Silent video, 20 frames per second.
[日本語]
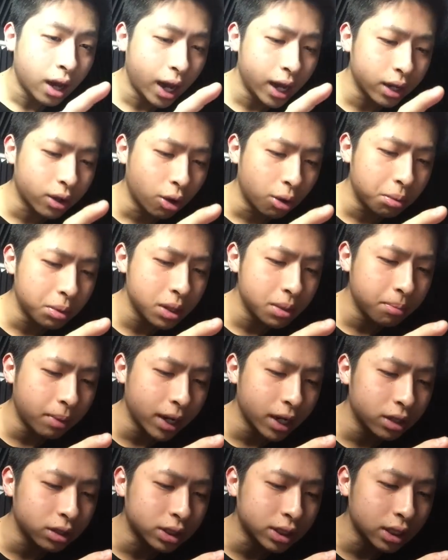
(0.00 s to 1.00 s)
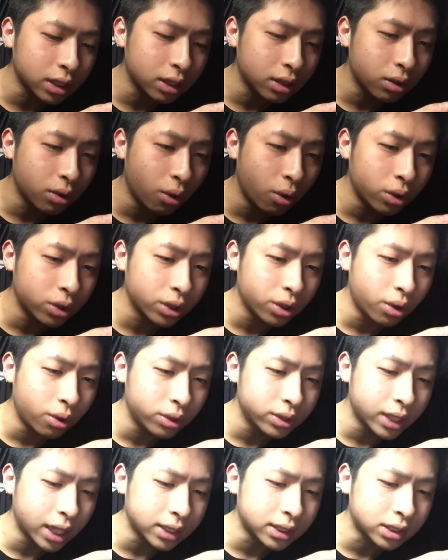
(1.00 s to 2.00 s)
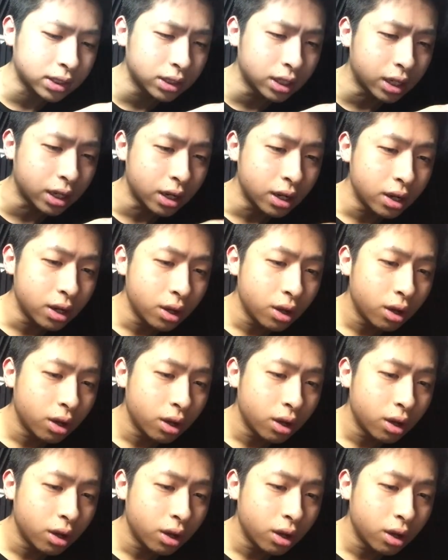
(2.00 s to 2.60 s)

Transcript: はい、ゴブリンバレル、奥の方に出す。